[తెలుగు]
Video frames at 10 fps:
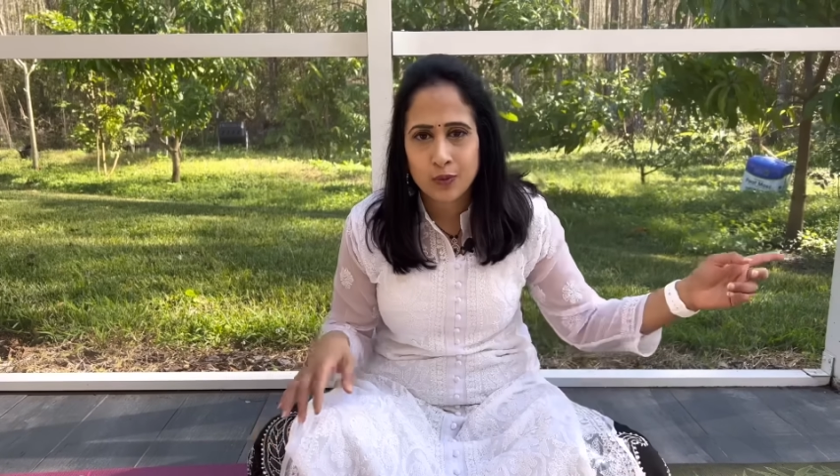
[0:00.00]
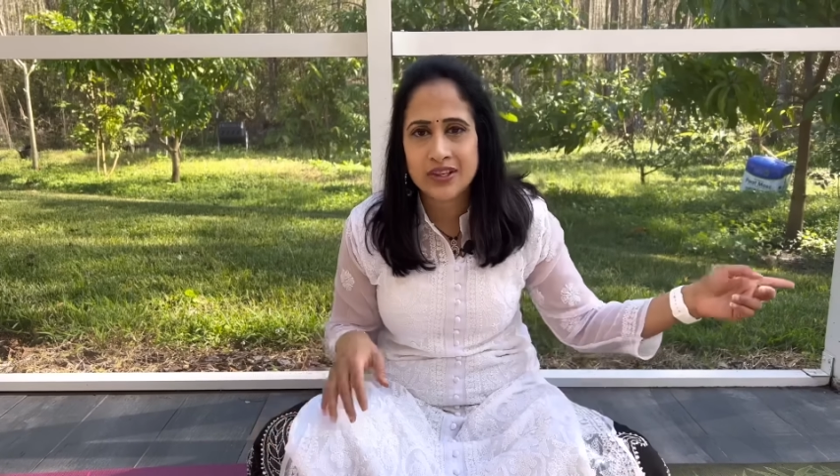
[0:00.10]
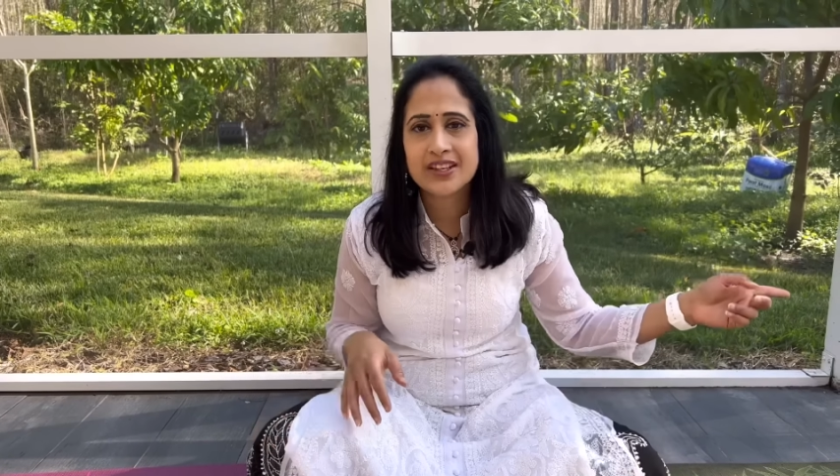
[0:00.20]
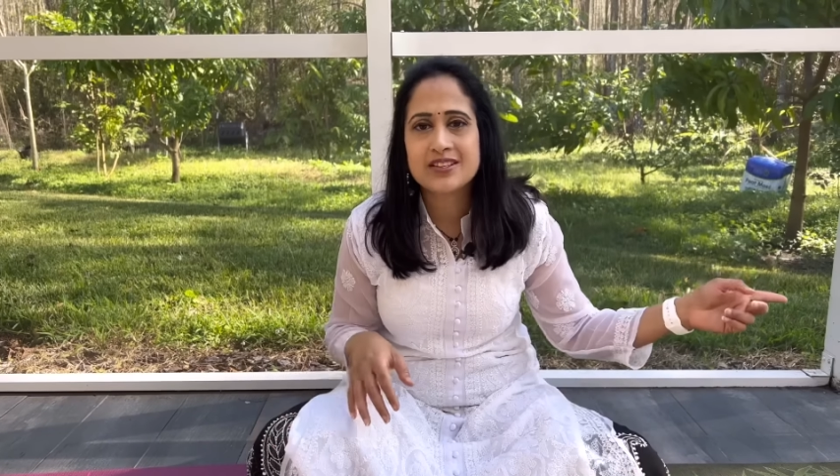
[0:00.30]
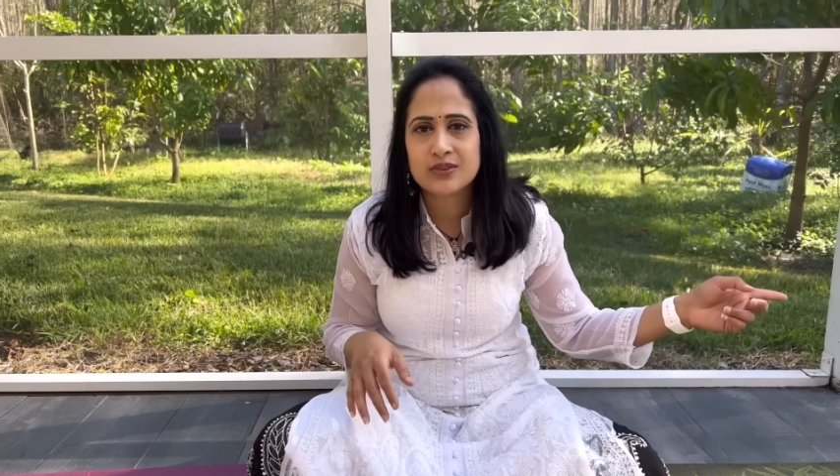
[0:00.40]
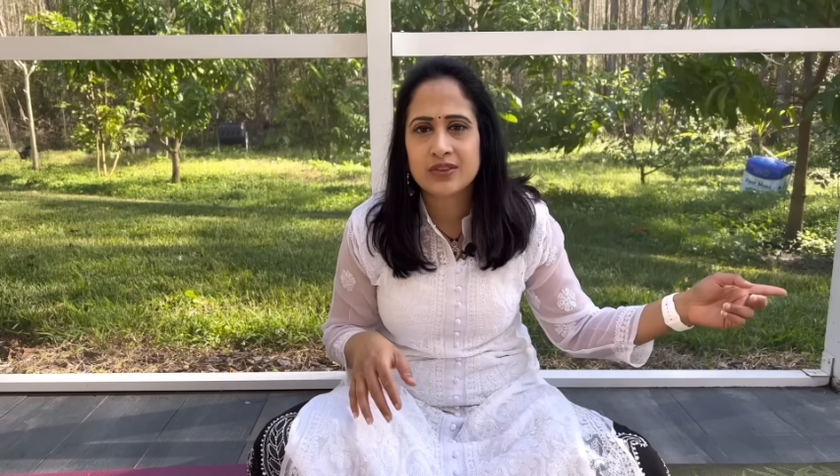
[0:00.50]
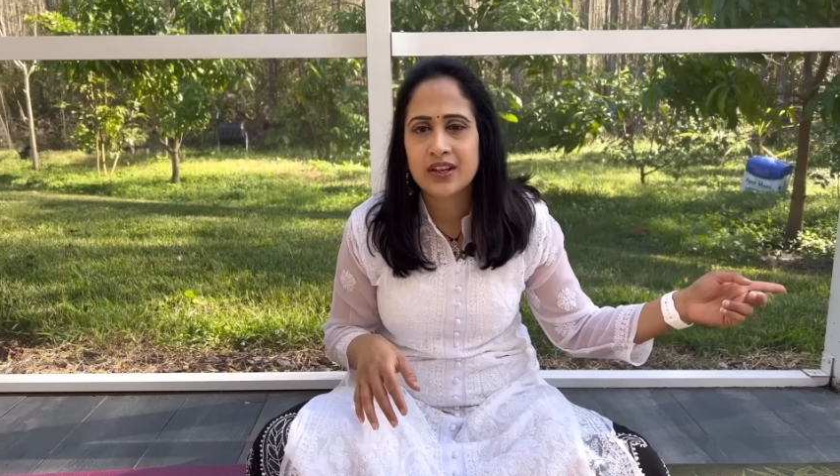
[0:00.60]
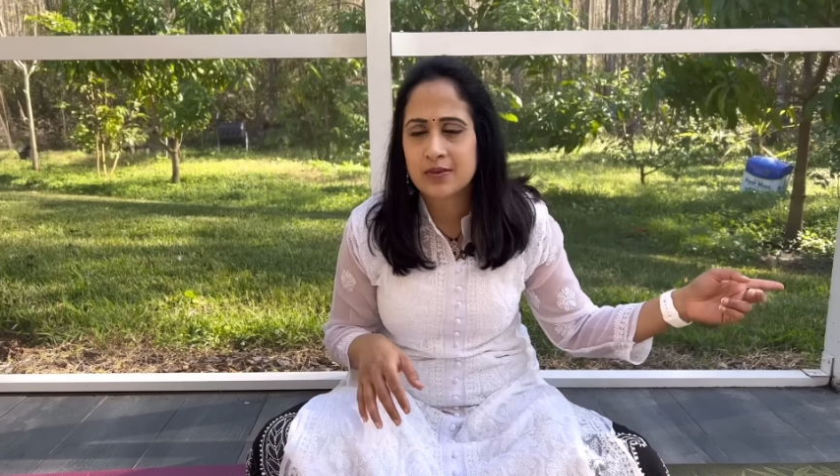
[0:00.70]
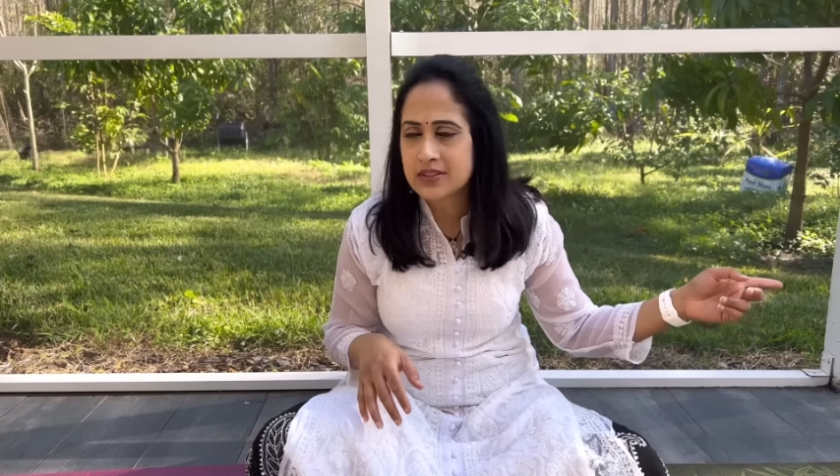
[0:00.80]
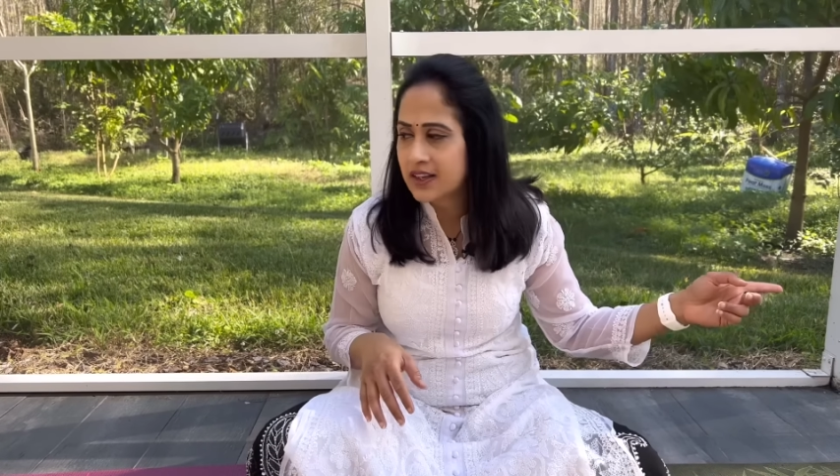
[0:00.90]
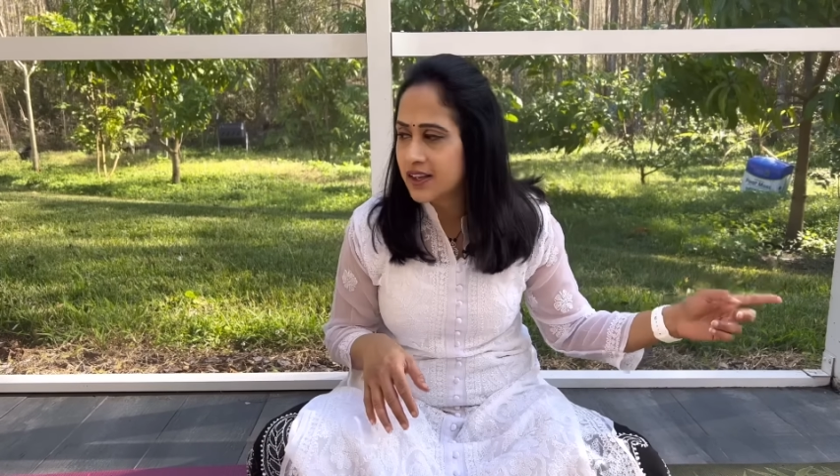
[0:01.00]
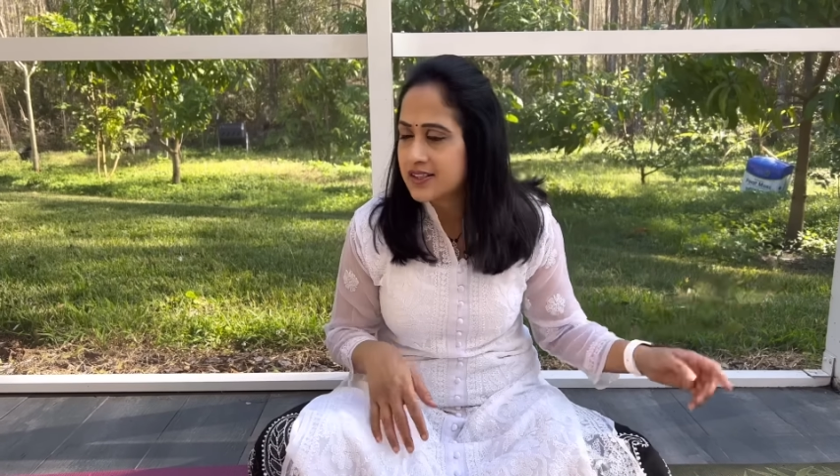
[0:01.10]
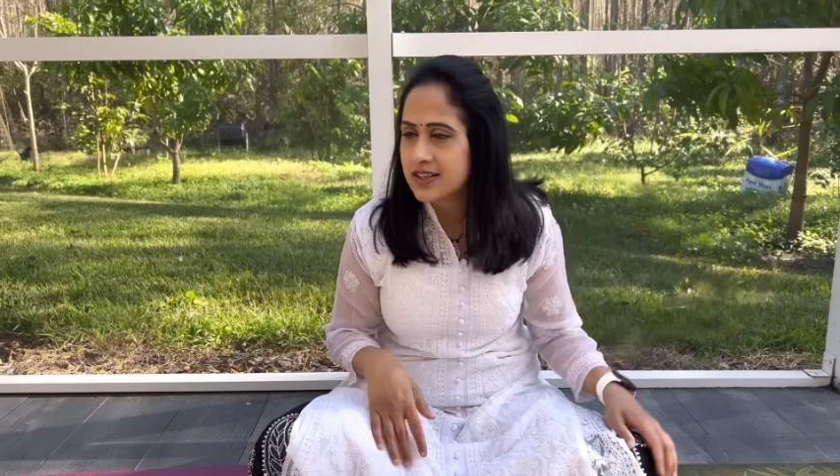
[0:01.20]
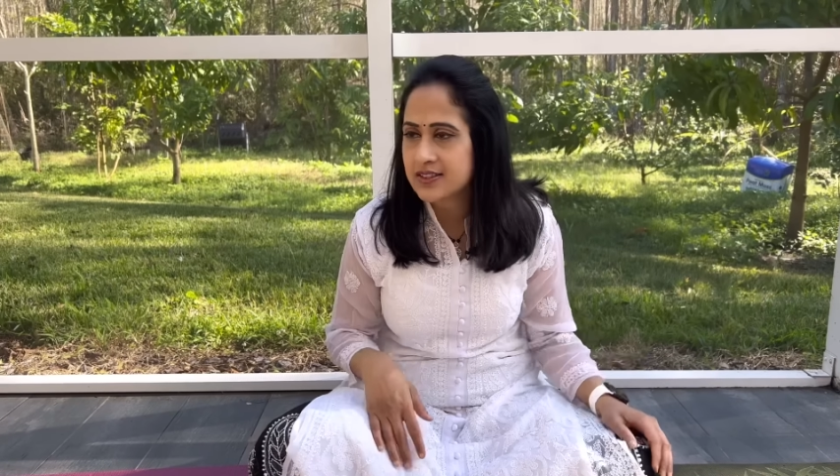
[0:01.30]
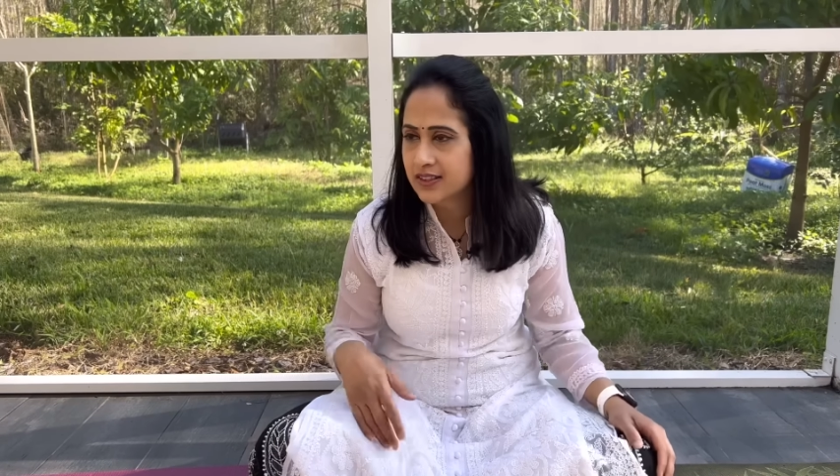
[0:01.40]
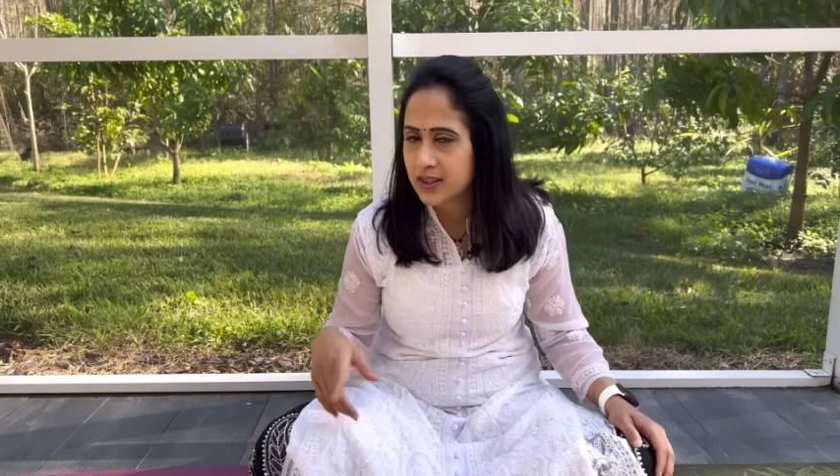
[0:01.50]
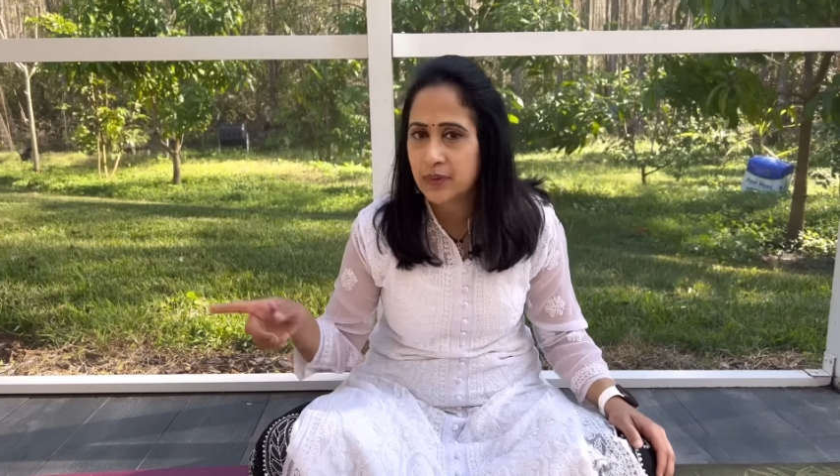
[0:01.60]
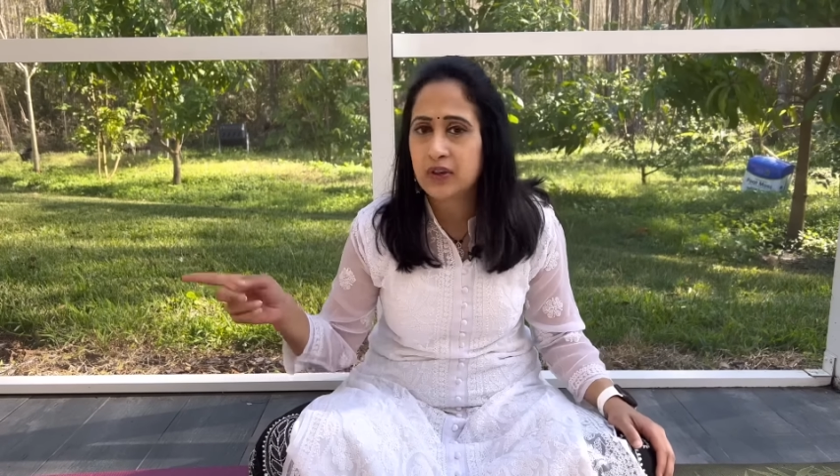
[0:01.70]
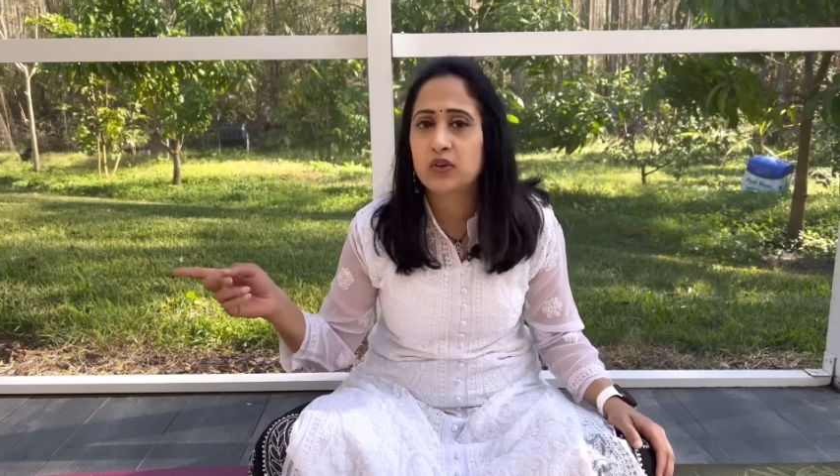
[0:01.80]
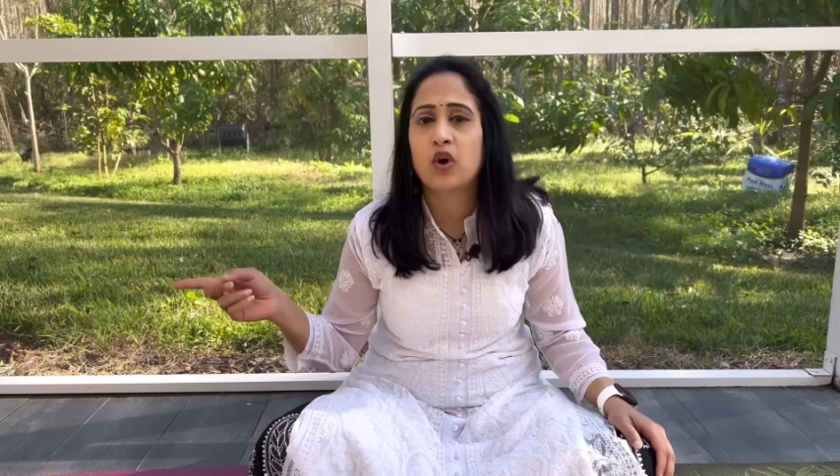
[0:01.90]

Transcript: వదిన సూర్య నమస్కారాలు చేస్తుంటే బిట్టు